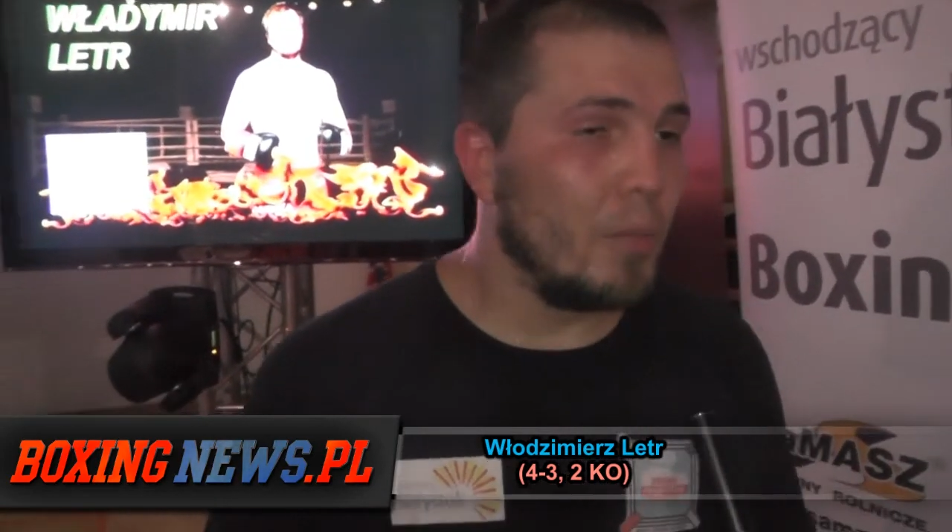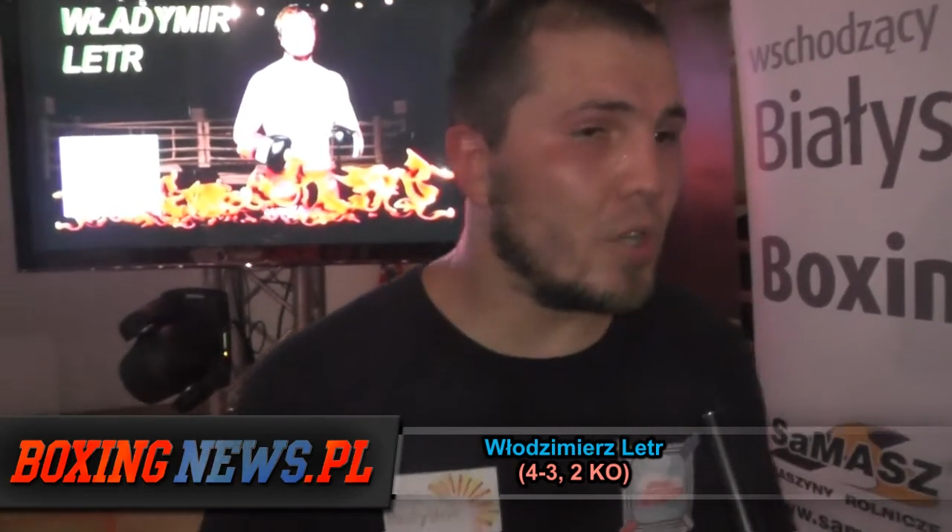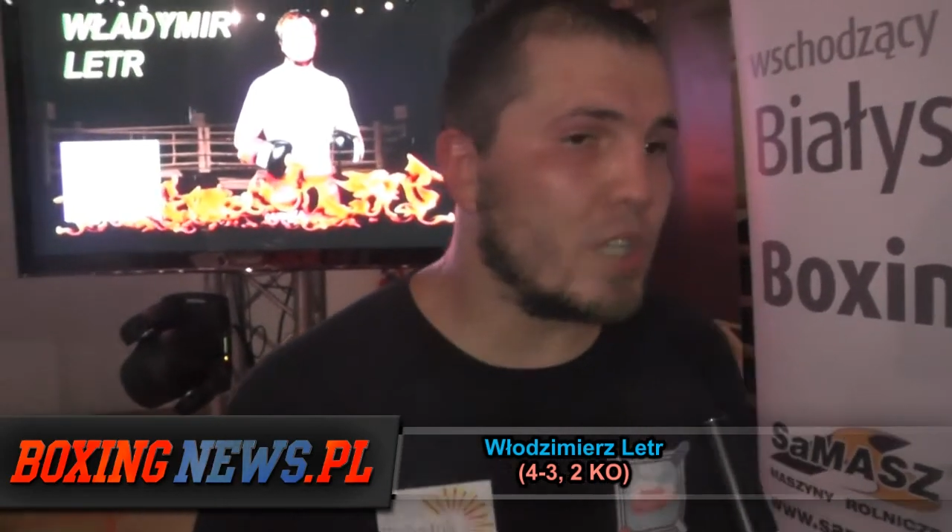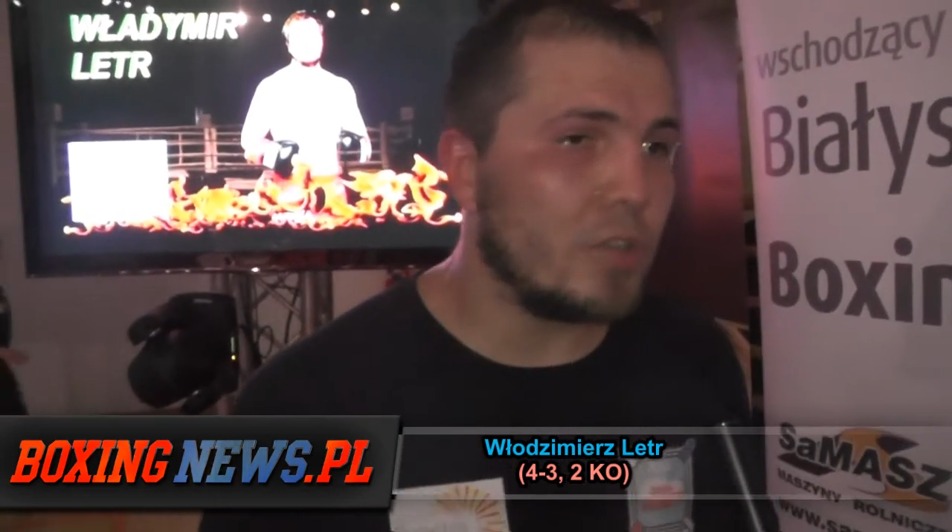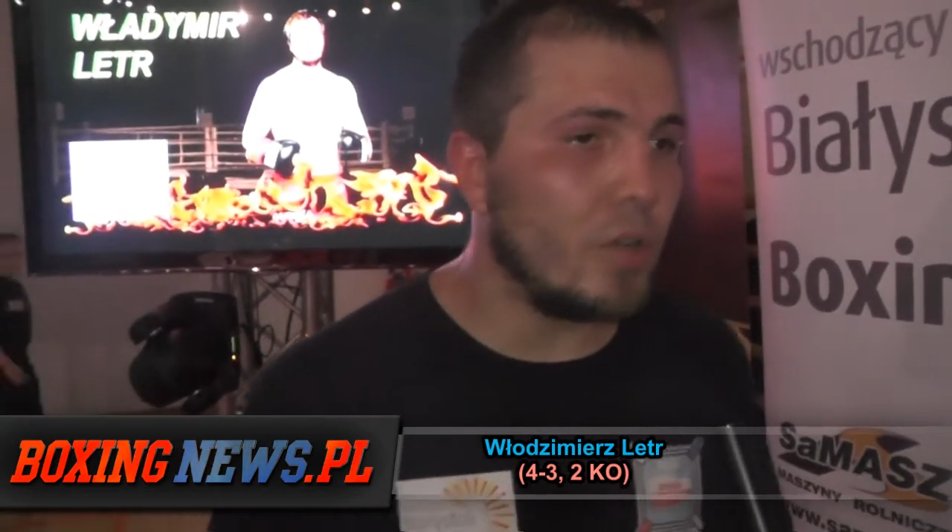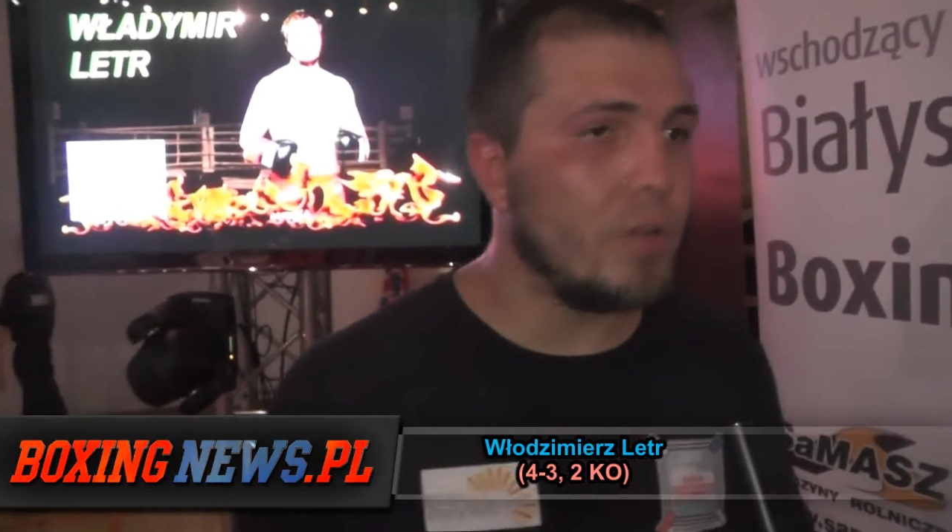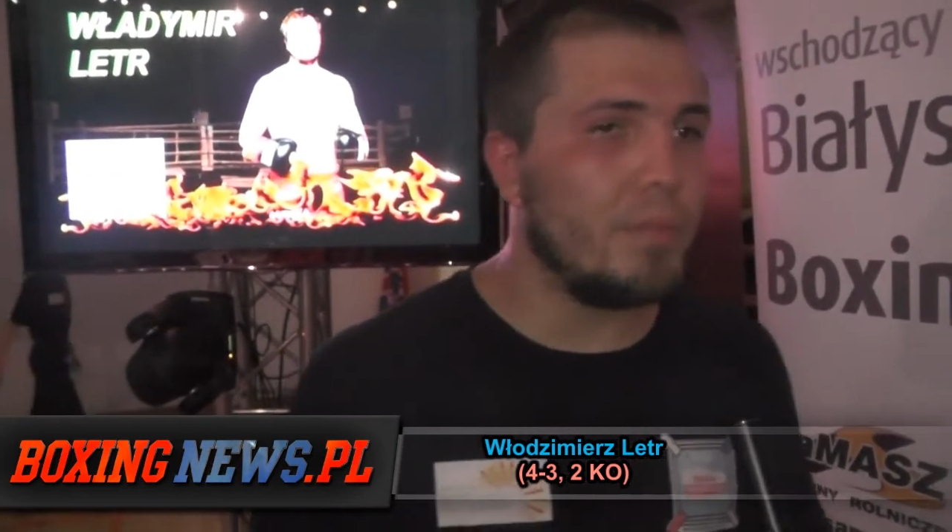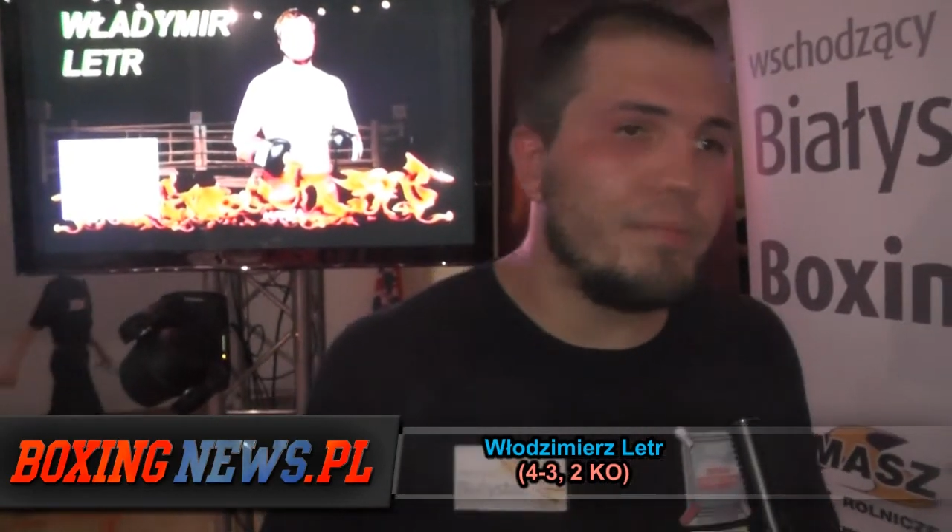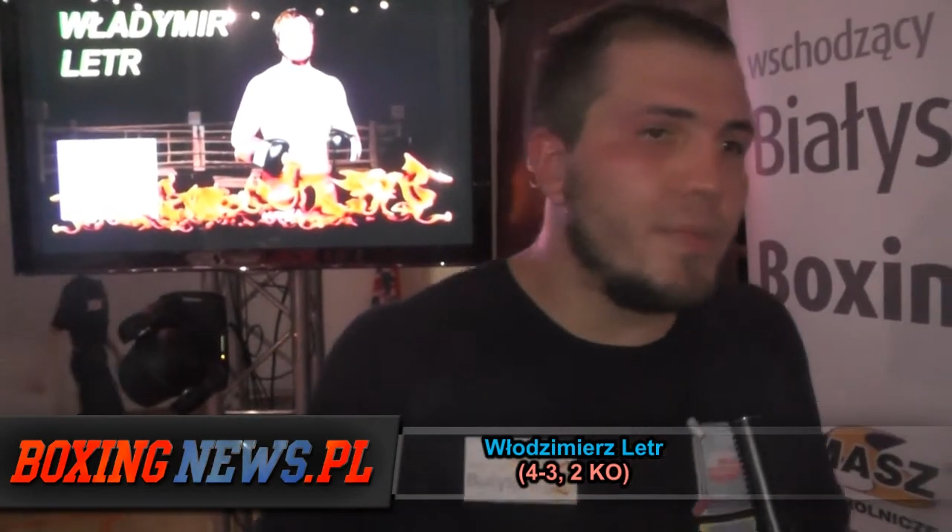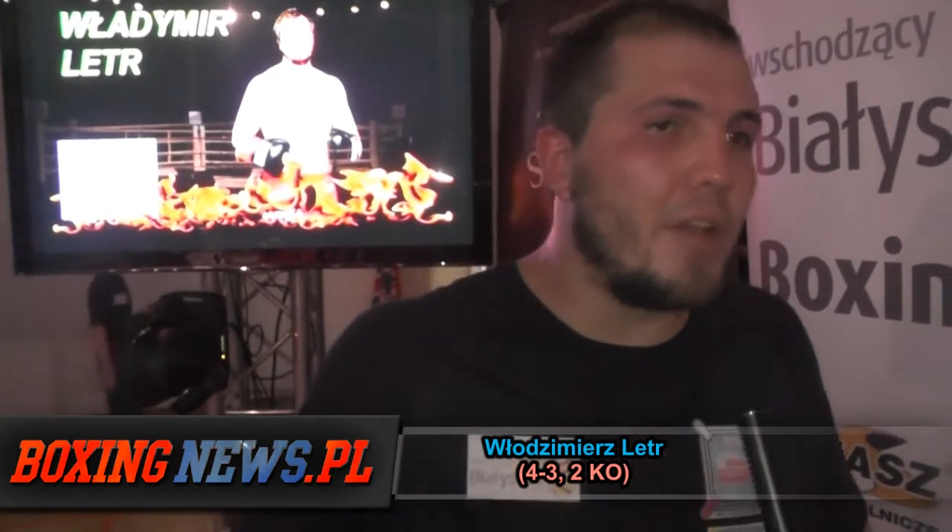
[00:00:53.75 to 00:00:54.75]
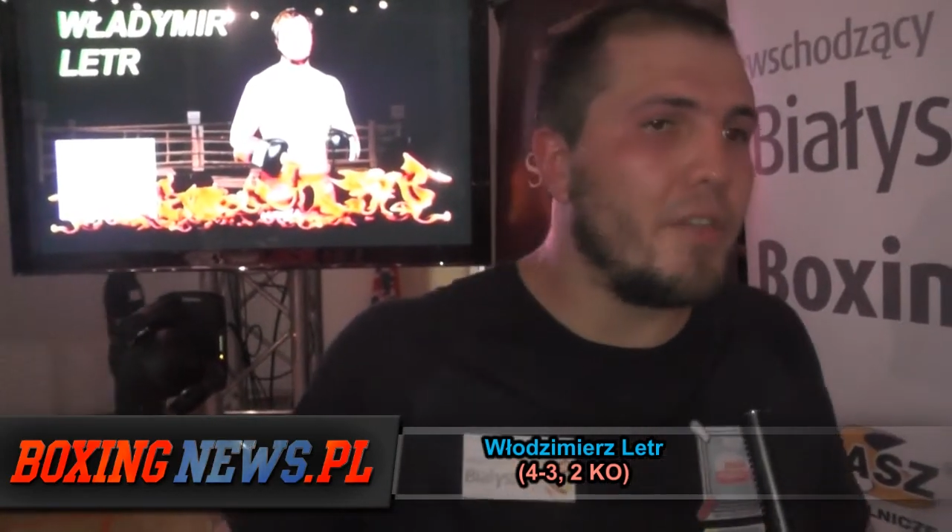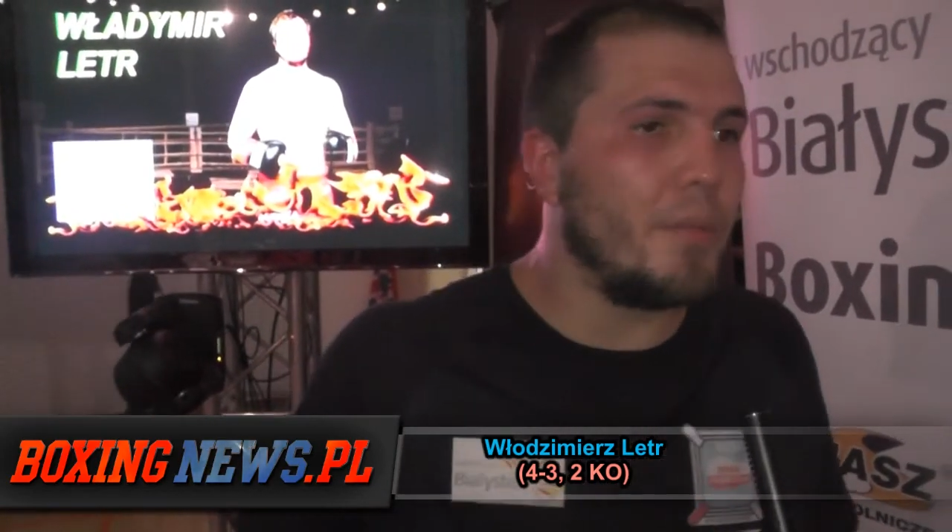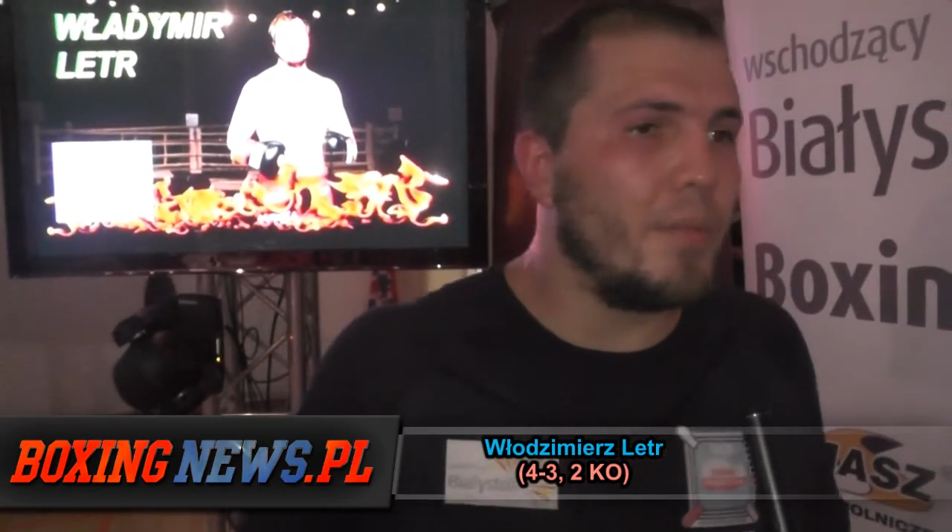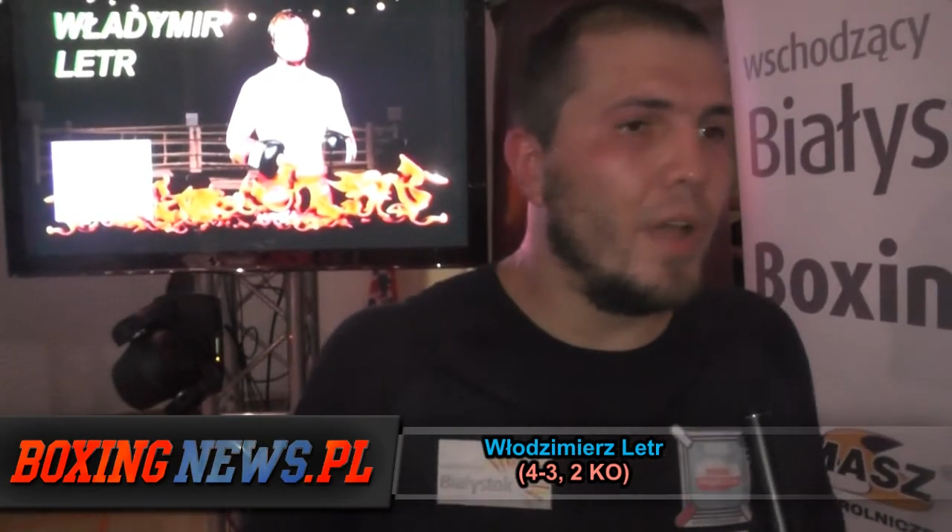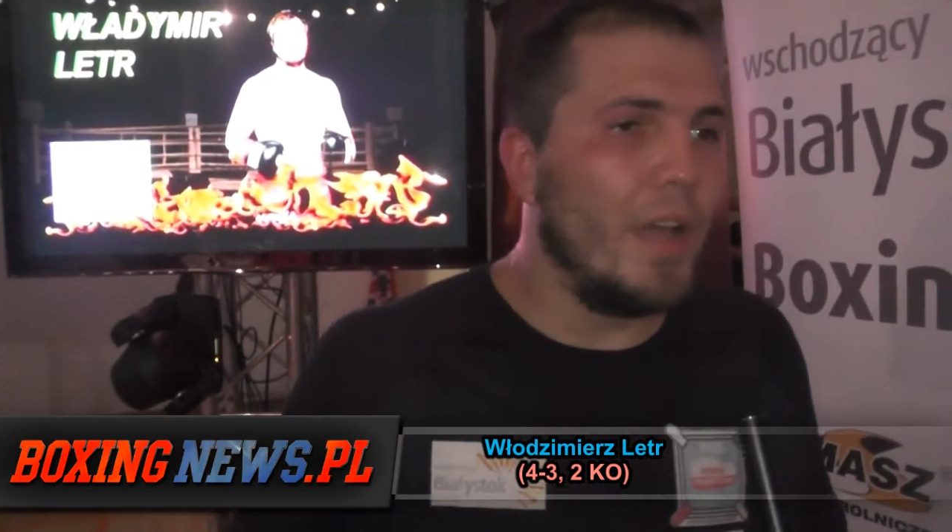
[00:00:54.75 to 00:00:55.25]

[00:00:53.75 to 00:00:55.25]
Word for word: Może to, nie wiem,